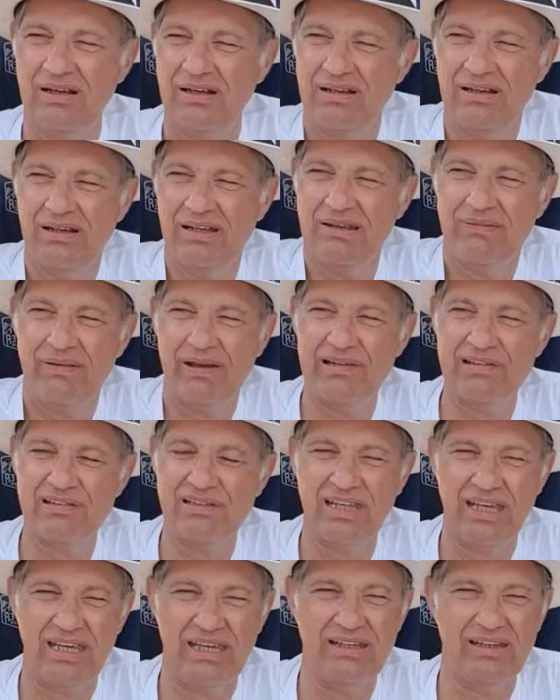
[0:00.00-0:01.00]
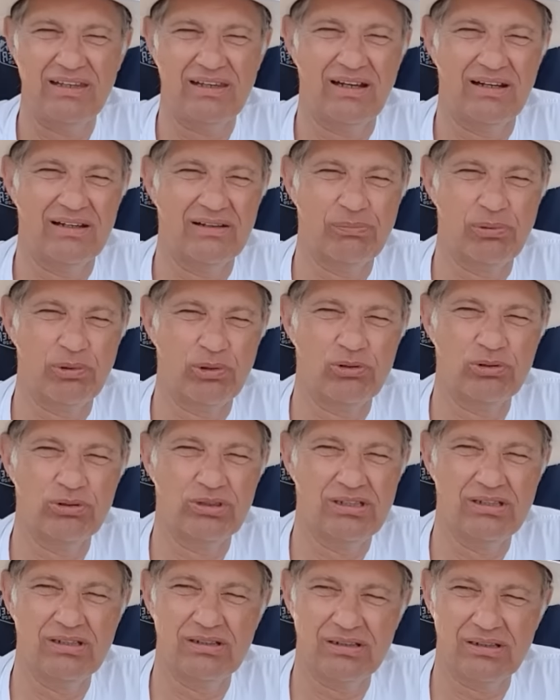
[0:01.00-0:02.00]
Äh, ich werde jetzt nicht Edeka
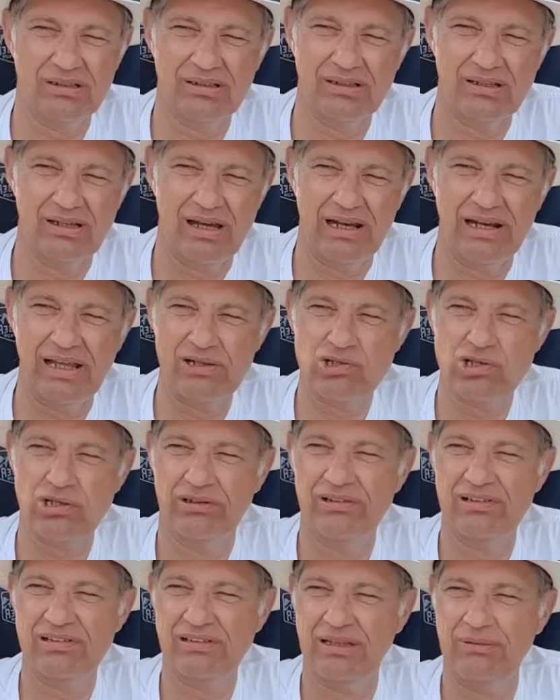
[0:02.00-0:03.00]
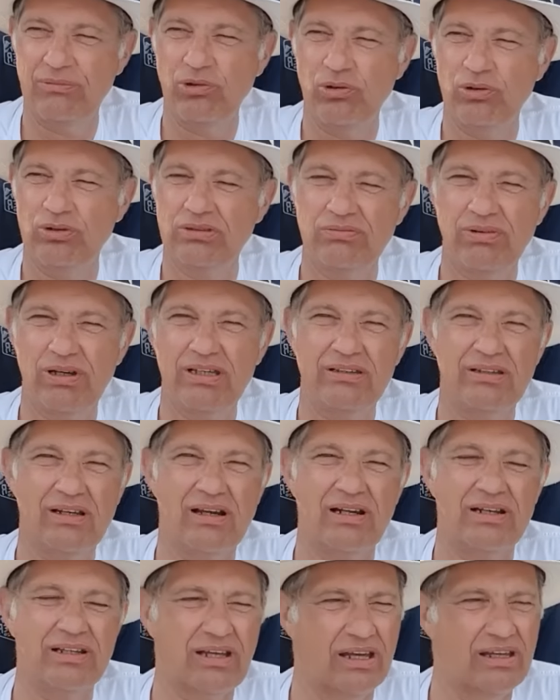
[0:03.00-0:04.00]
boykottieren, äh, allein schon aus dem Grund, weil ich da
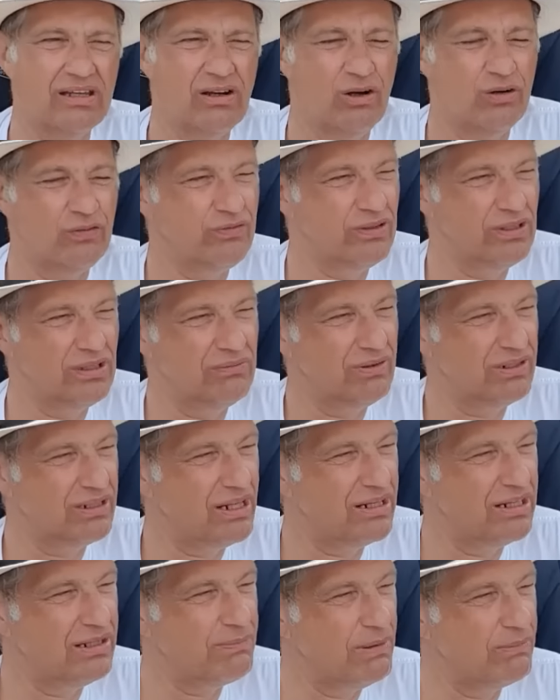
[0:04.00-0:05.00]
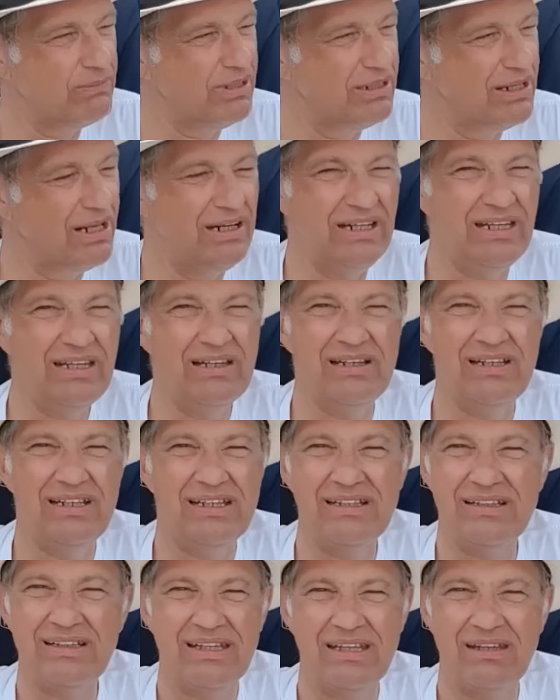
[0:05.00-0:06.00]
gar nicht einkaufen gehe, weil der nicht bei mir in der Nähe liegt.